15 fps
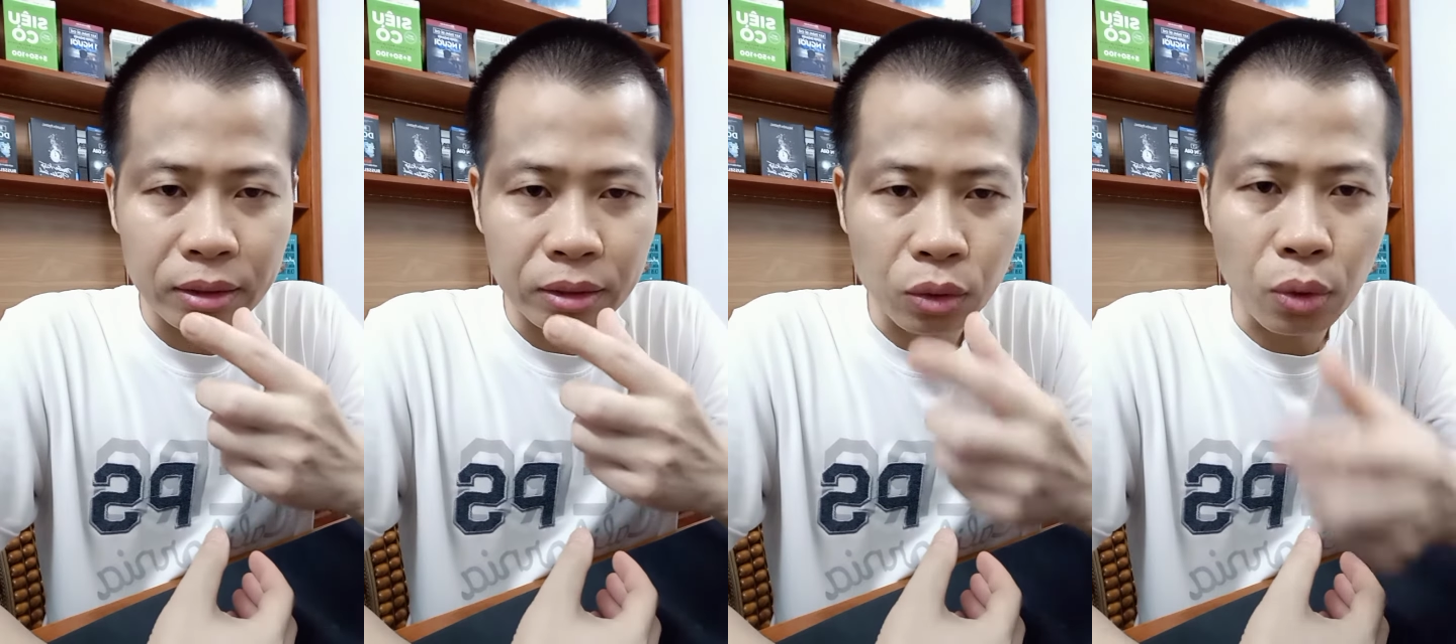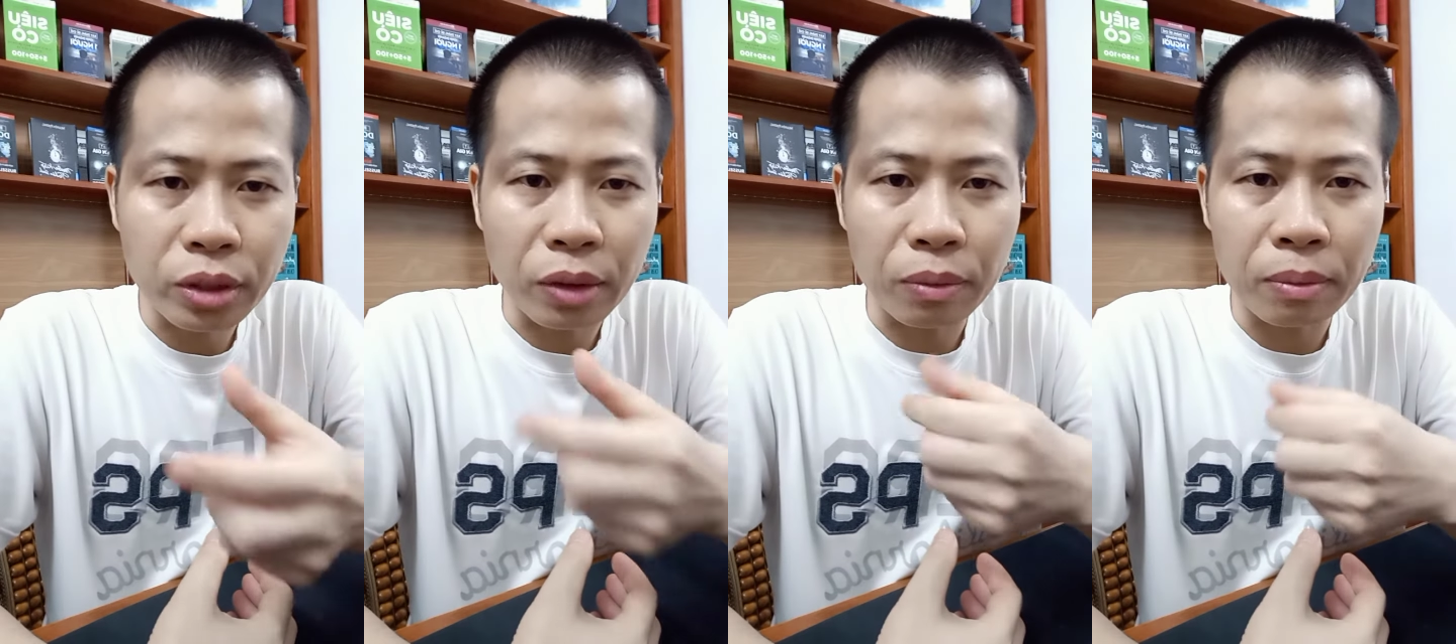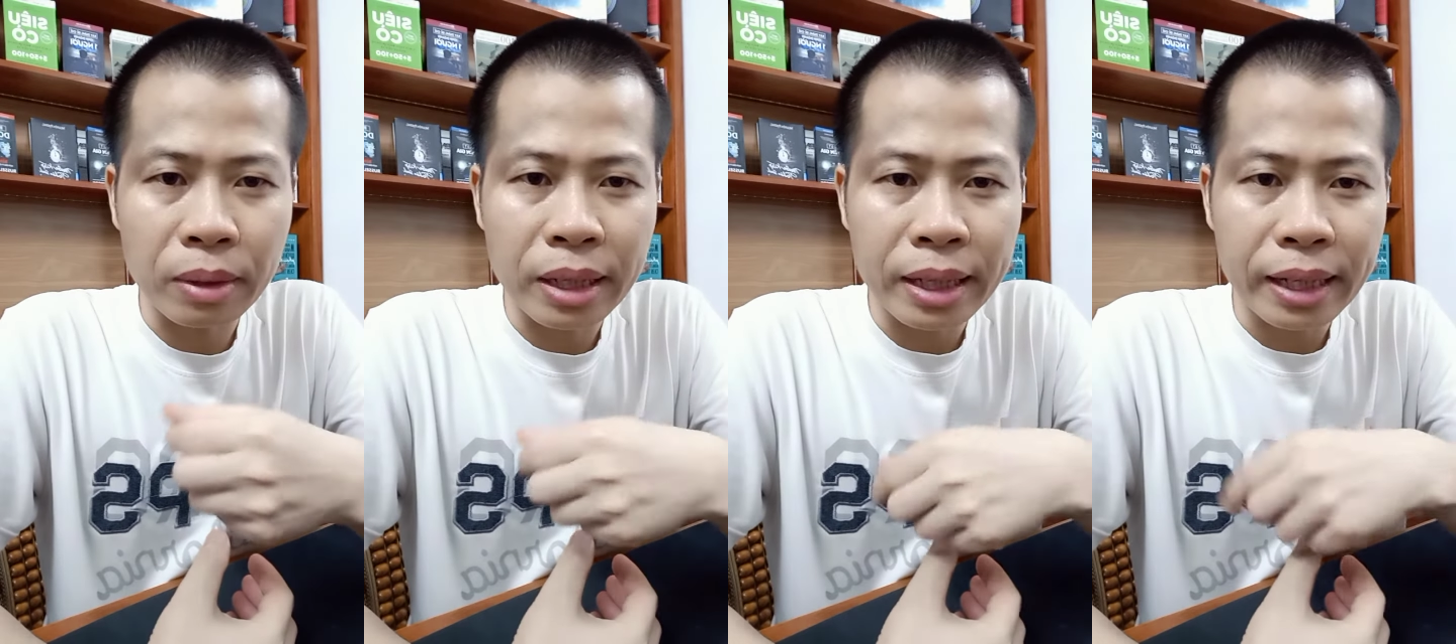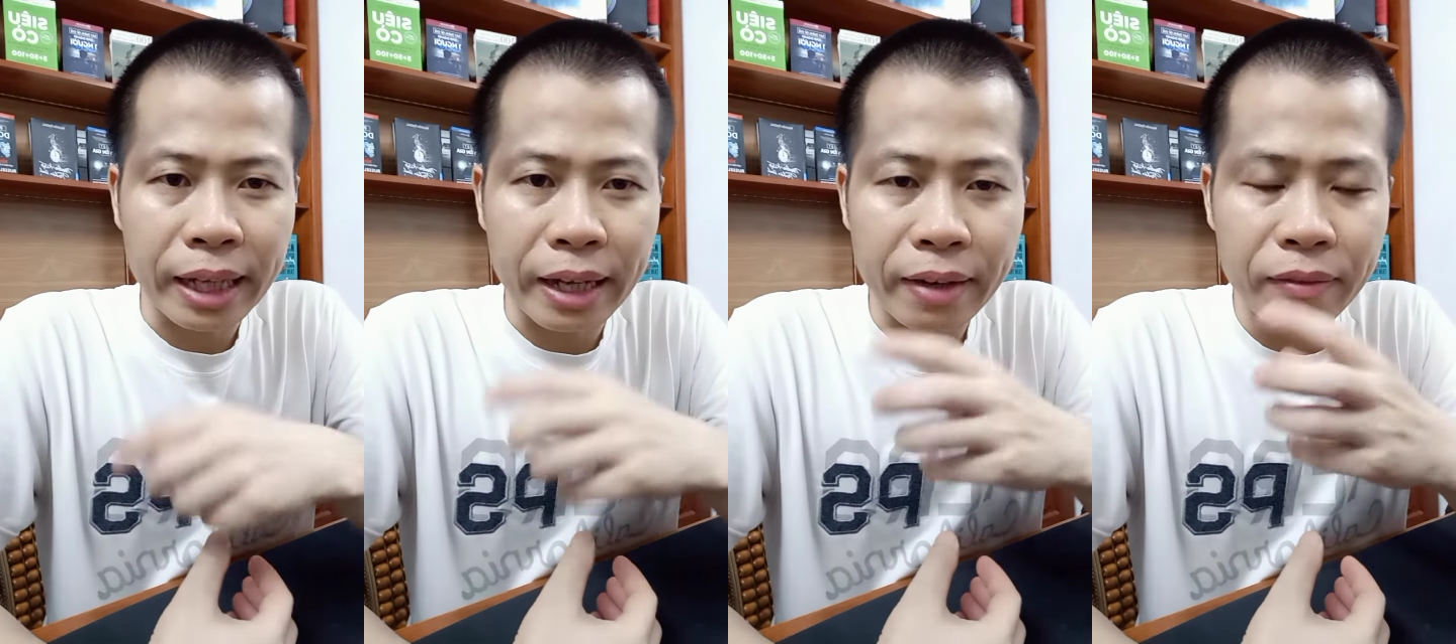tôn trọng
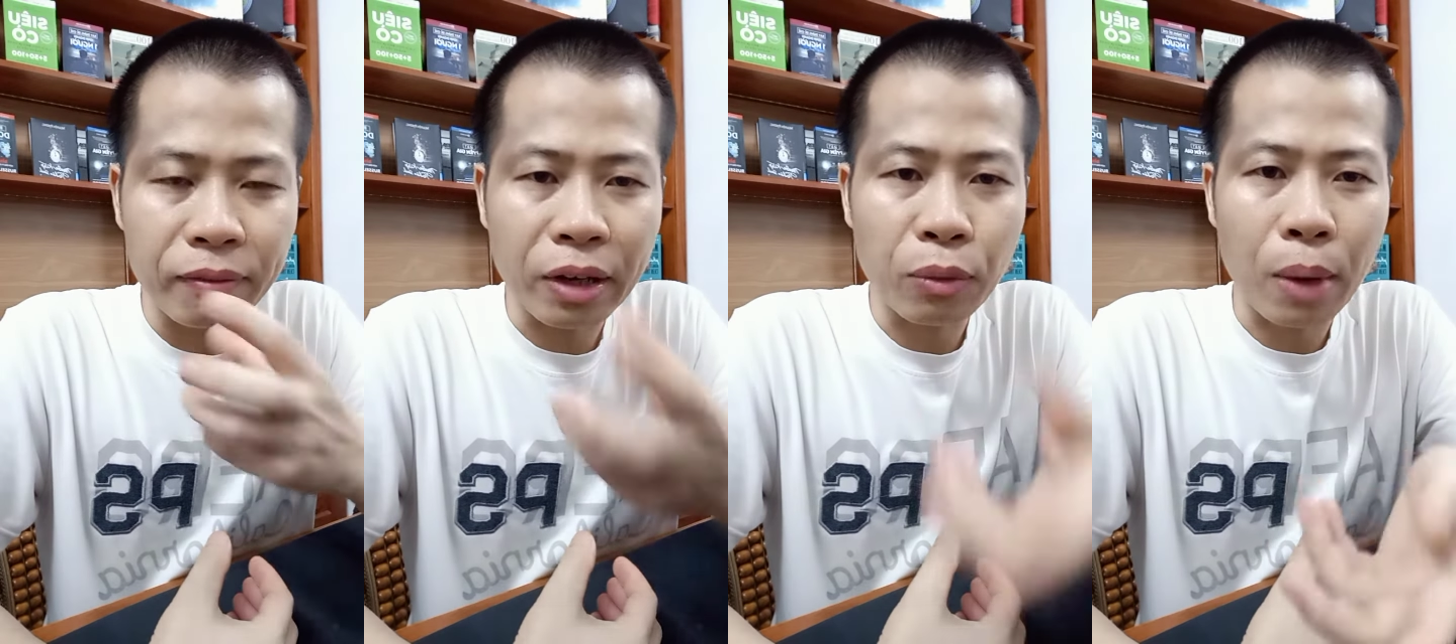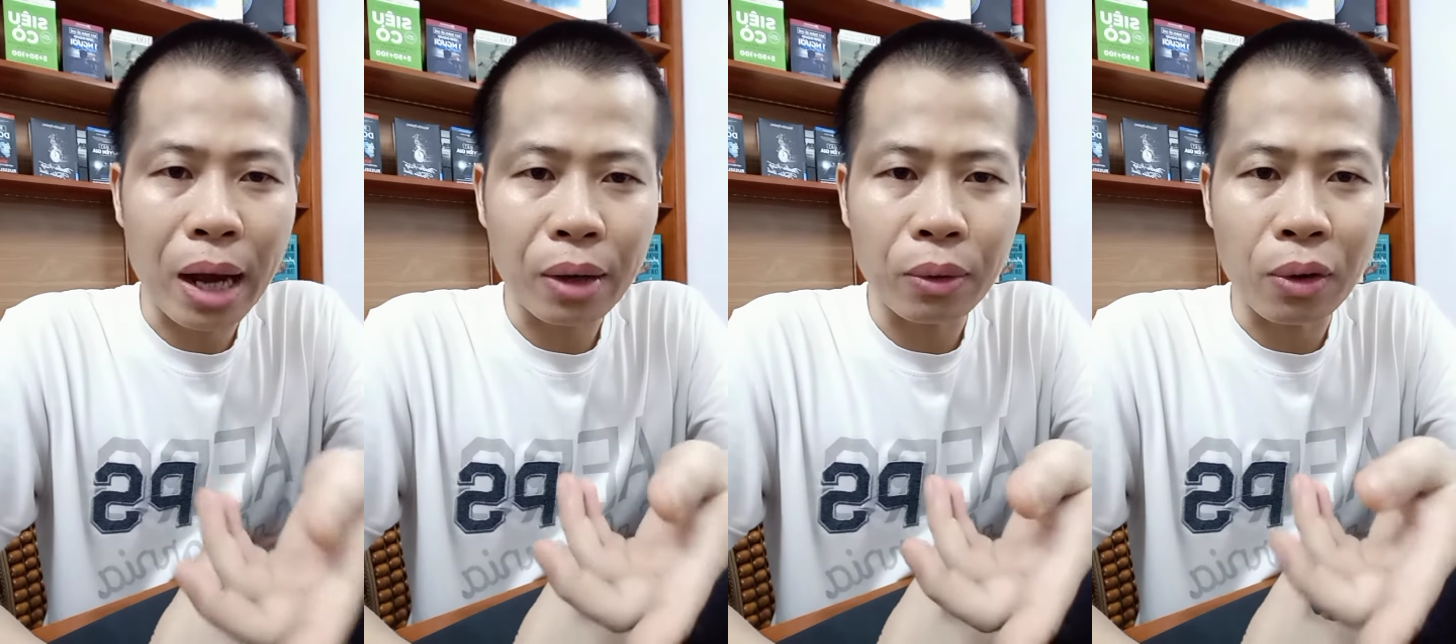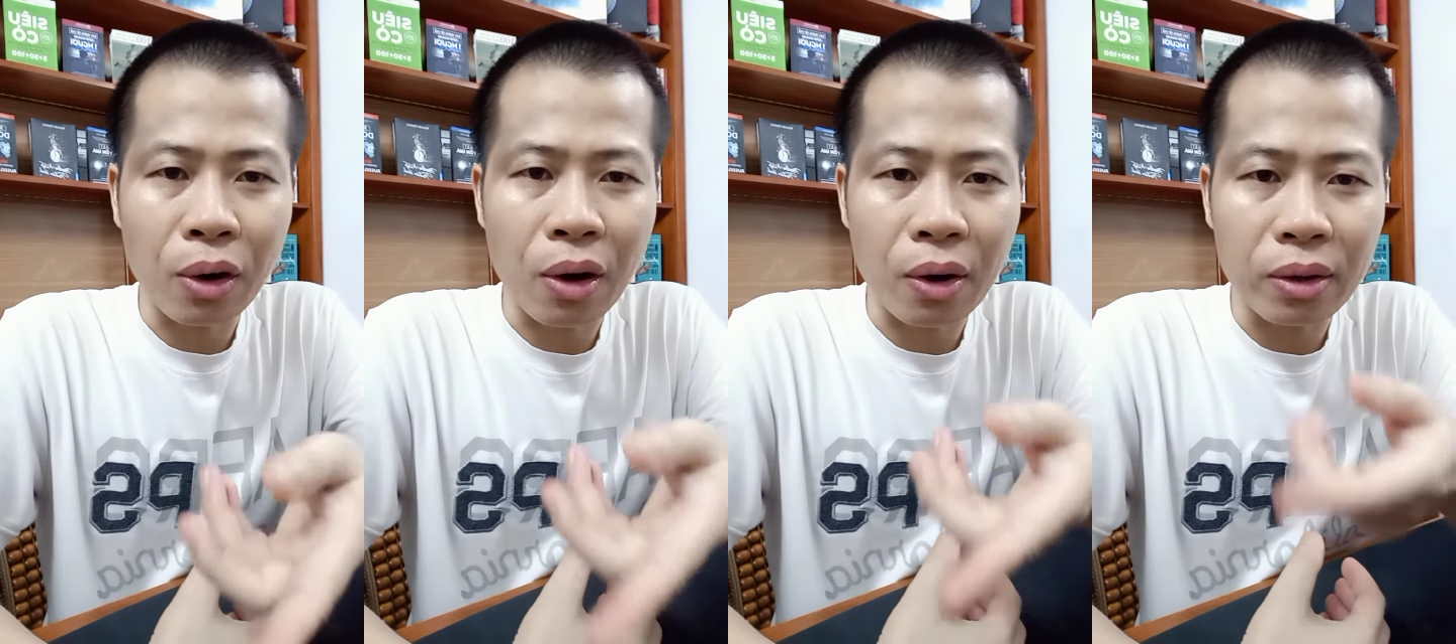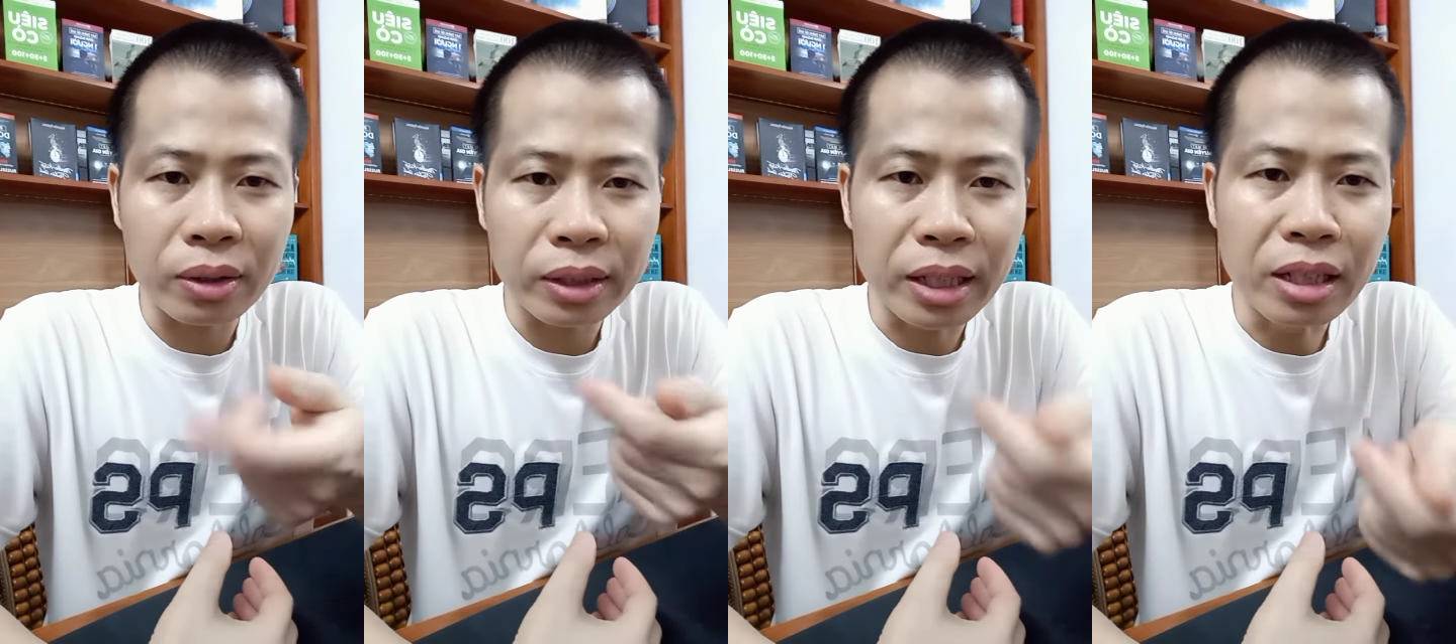cái văn hóa của họ
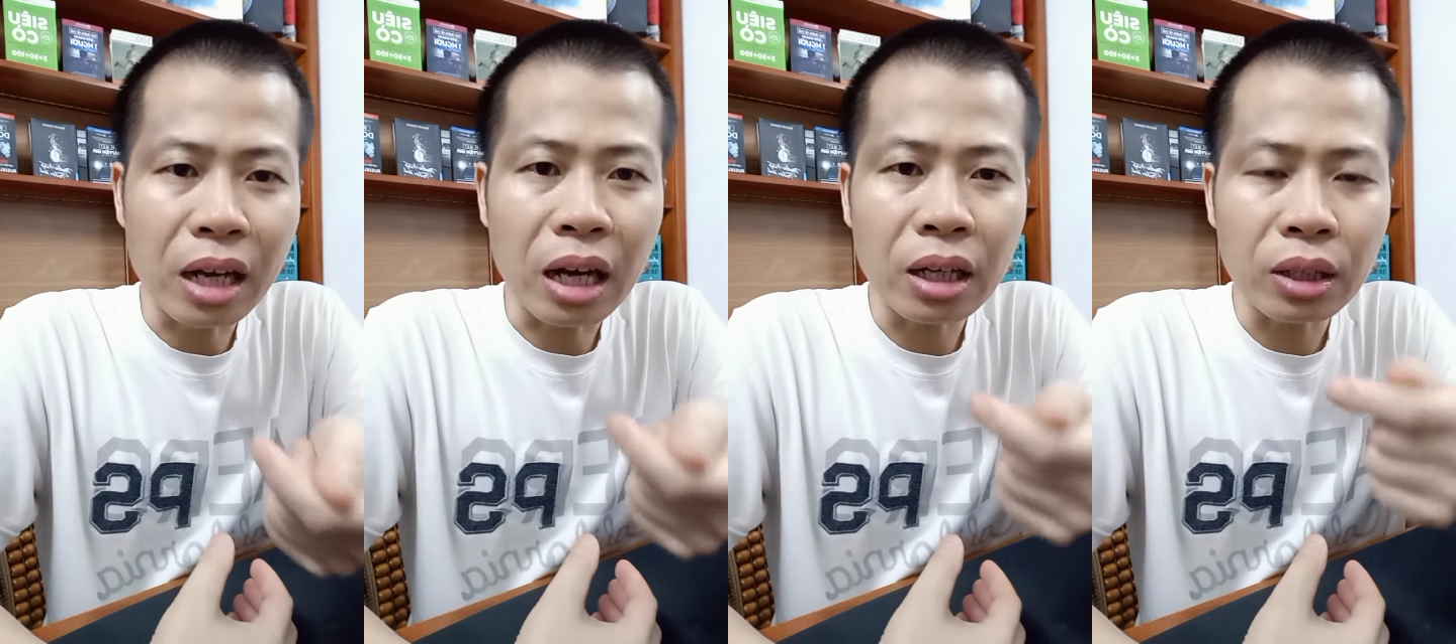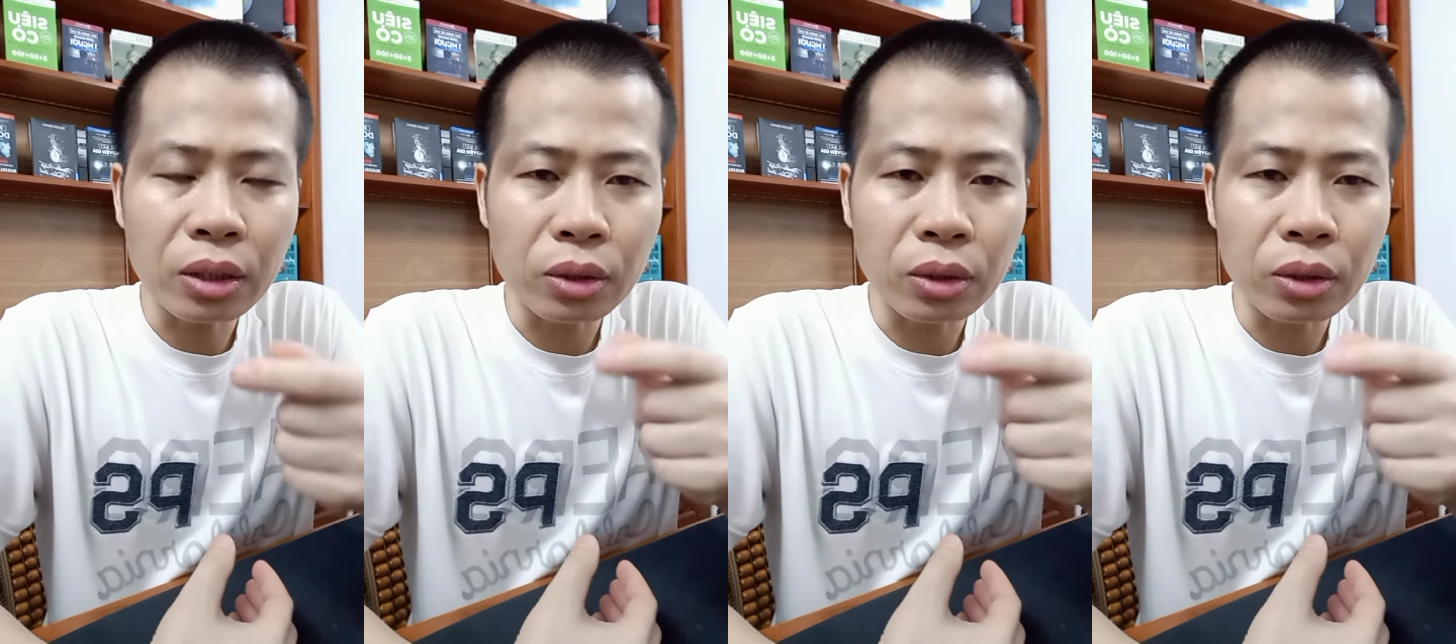tín ngưỡng